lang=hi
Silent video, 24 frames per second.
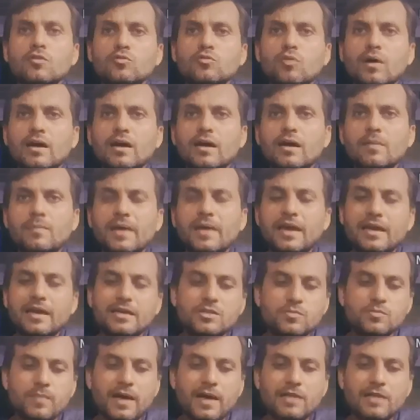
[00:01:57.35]
तो अगर मैं
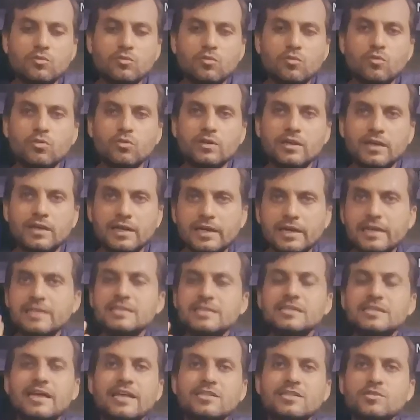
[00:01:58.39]
इस बात को
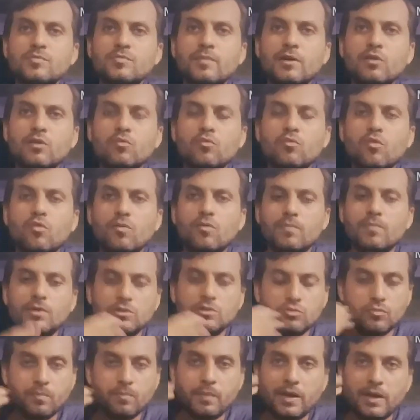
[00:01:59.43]
क्रिकेटिंग सेंस में लूँ और
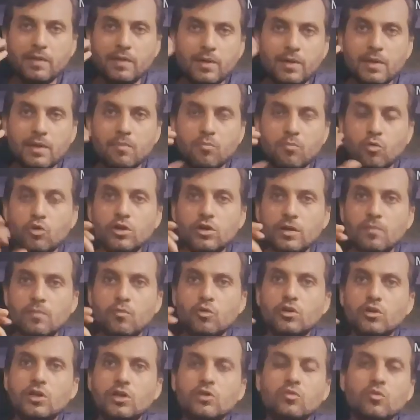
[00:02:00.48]
मैं जो बड़े बड़े मोटे
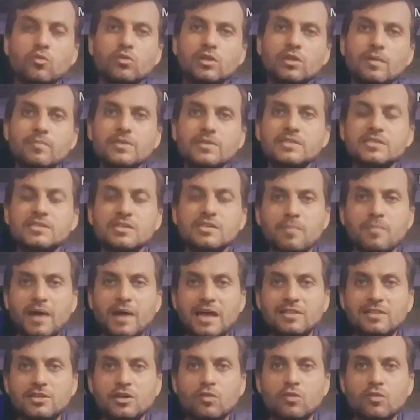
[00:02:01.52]
मोटे टूर्नामेंट्स की बात